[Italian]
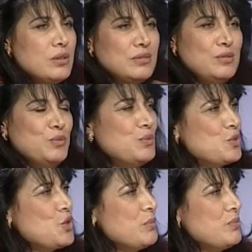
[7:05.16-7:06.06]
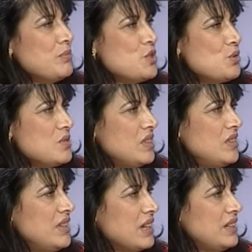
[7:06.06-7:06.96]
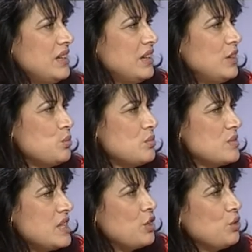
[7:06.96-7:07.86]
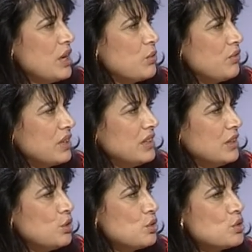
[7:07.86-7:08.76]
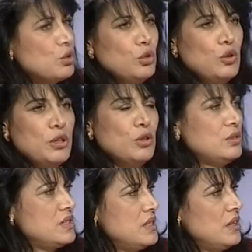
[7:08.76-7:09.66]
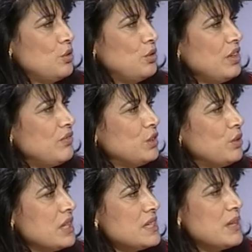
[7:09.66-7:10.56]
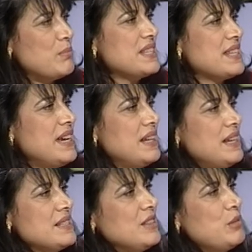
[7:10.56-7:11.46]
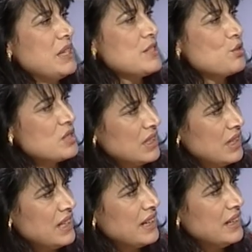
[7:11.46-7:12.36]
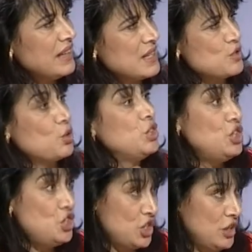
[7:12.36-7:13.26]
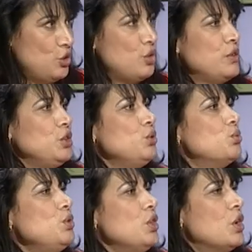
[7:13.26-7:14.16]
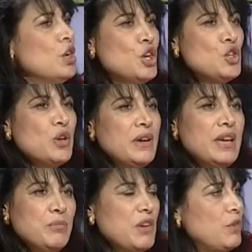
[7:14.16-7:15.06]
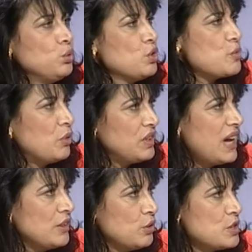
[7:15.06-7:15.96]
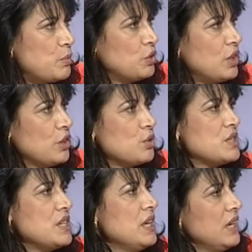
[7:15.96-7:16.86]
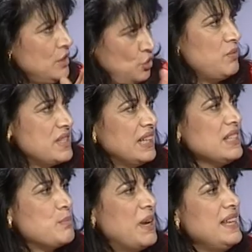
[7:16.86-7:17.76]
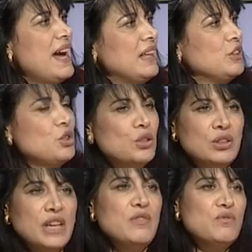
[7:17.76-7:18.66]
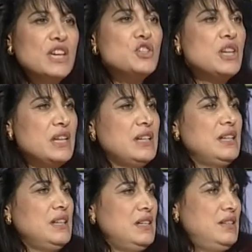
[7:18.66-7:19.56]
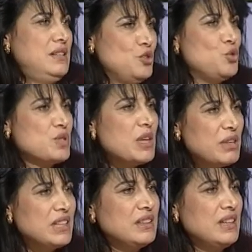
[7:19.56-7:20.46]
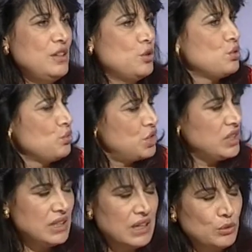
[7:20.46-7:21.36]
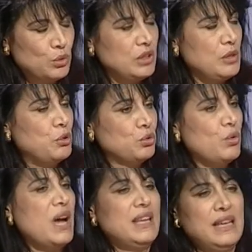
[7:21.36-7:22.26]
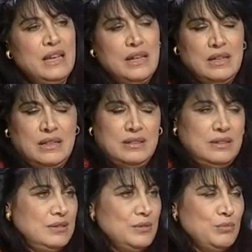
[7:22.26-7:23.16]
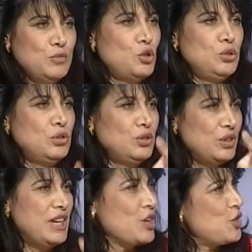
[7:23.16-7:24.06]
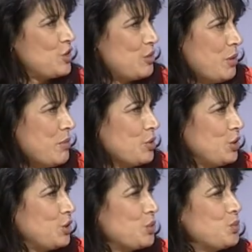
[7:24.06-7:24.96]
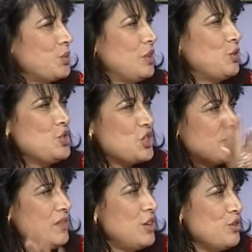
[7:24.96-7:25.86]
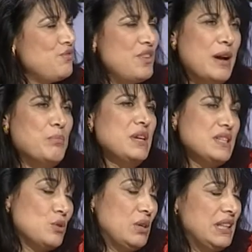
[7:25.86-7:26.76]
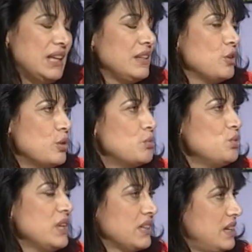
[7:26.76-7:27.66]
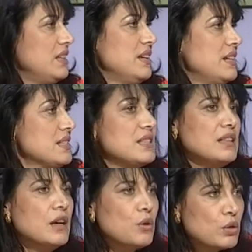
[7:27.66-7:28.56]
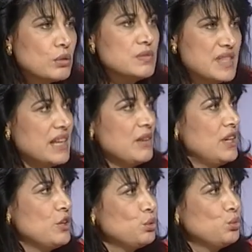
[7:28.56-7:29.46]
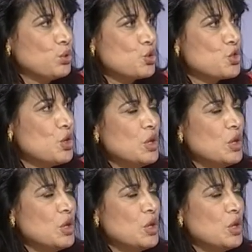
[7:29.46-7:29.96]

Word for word: mm, cioè, mi sono sentita cadere un secchio d'acqua fredda addosso, ho detto come il sindaco non ne ha fatto richiesta, ma se era la settimana scorsa a tagliare il nastro, il 19 di luglio, cioè, mi è venuto spontaneo rispondere così, cioè, vi state sbagliando e invece eh, giustamente io sono uscita dall'autority portuale Ehm, con, ecco, come mi hanno detto tutti, con il cervello in fiamme, sono andata in comune a chiedere al sindaco se era vero tutto ciò.